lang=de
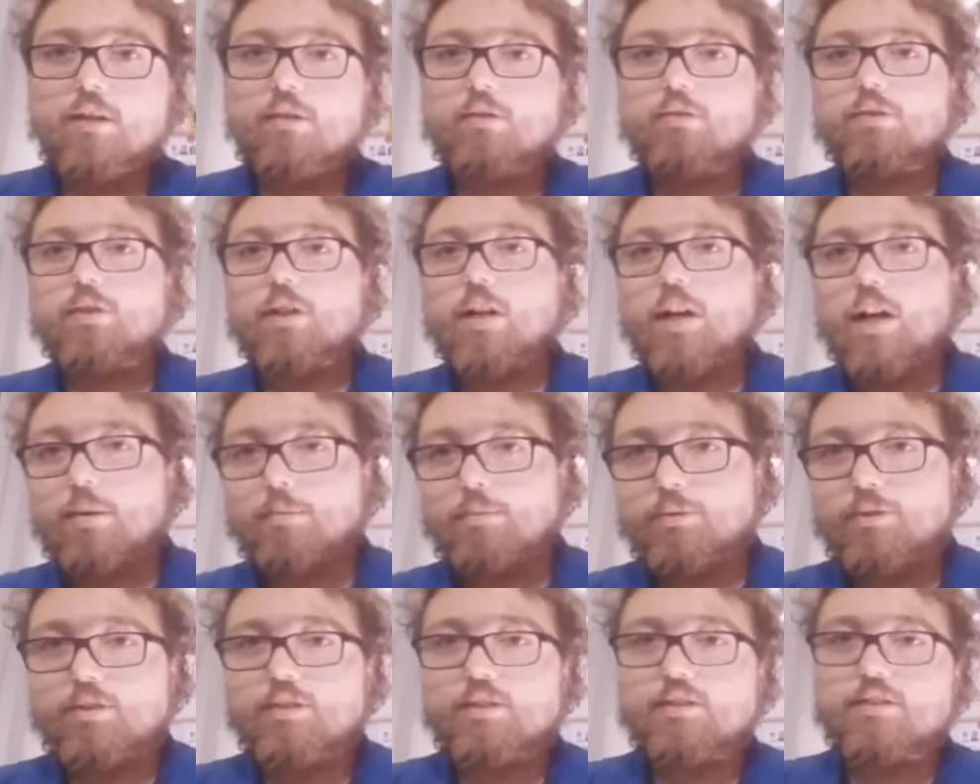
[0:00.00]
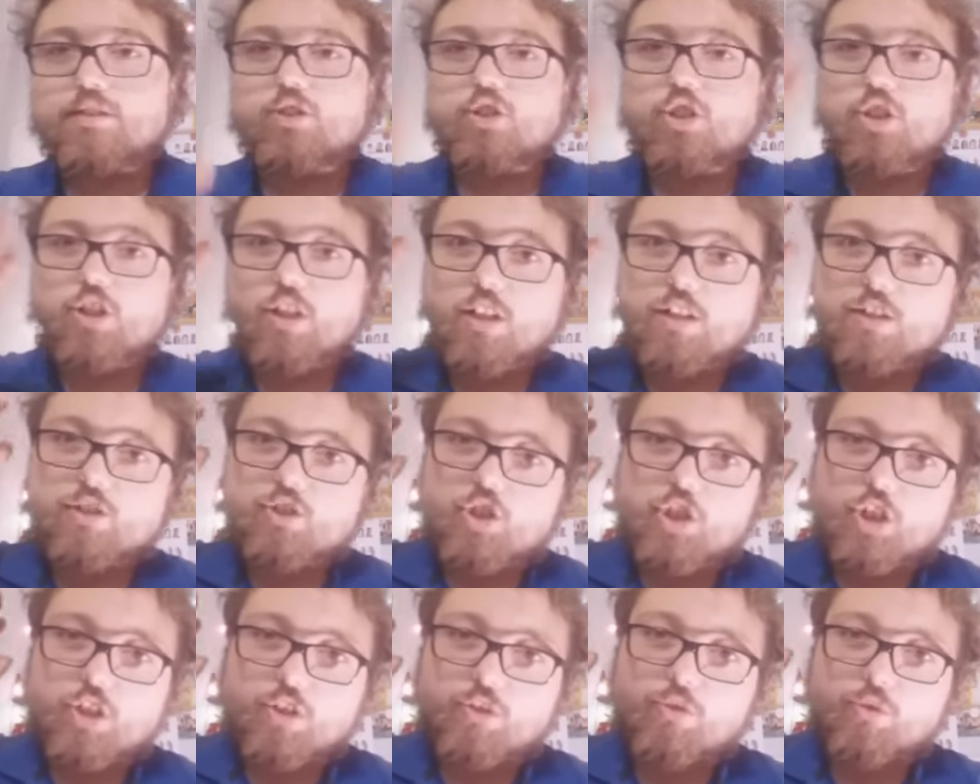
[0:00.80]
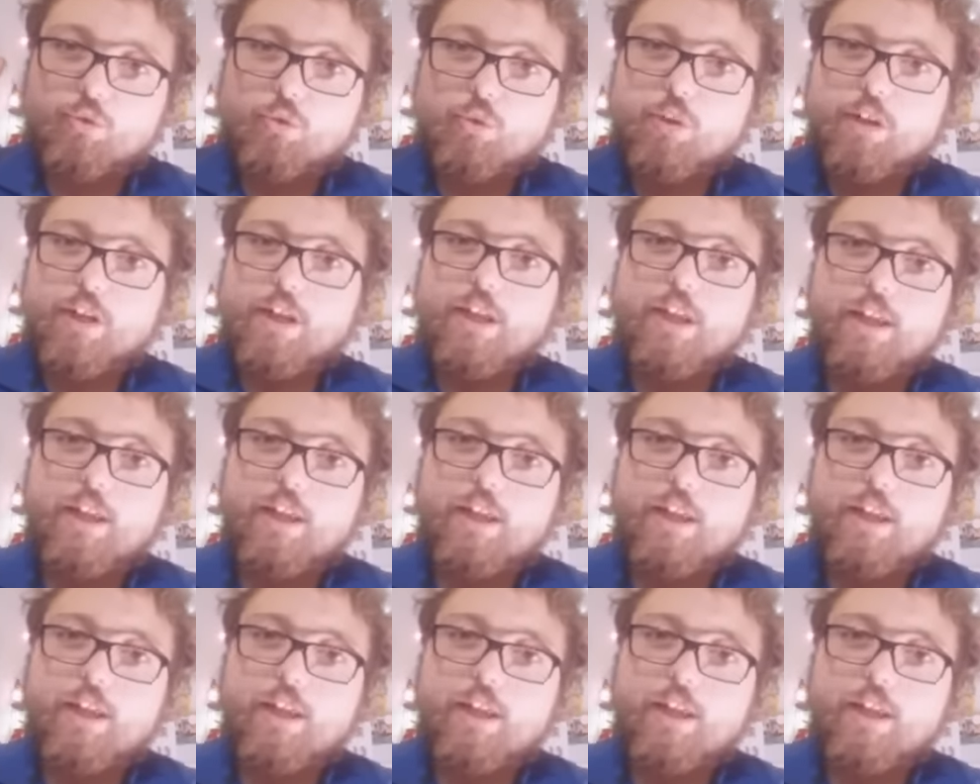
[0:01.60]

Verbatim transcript: aber die stand schon so